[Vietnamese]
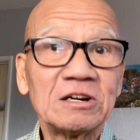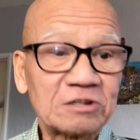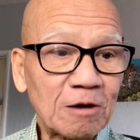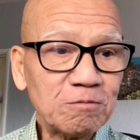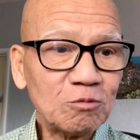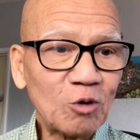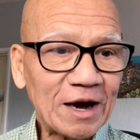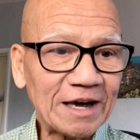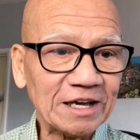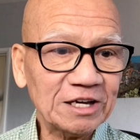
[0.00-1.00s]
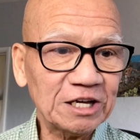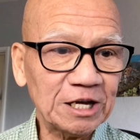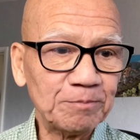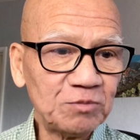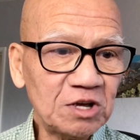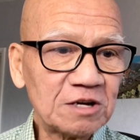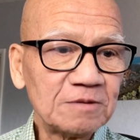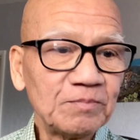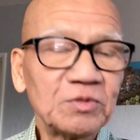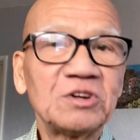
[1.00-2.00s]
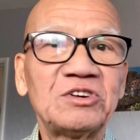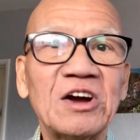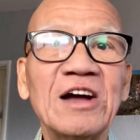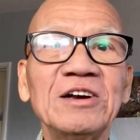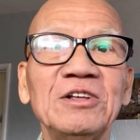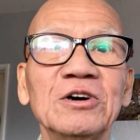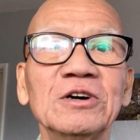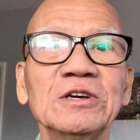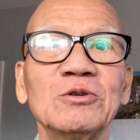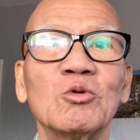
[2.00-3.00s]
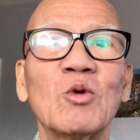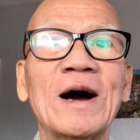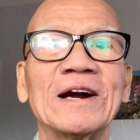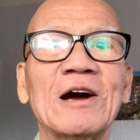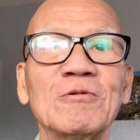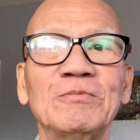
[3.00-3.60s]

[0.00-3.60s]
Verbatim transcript: trong ngoài hiệp nhất trên dưới hòa đồng